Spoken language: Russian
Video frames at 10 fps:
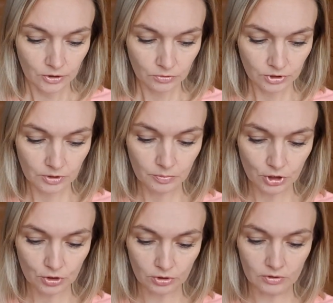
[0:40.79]
Ну и
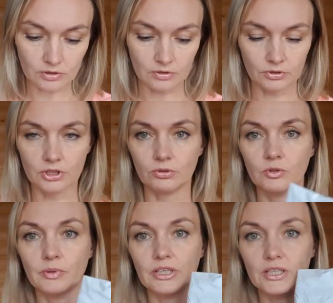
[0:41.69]
пришел э, вот
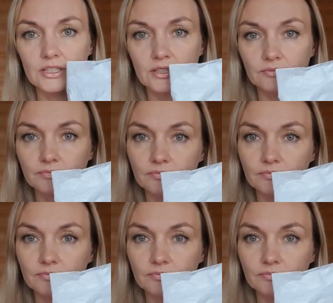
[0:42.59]
такой пакетик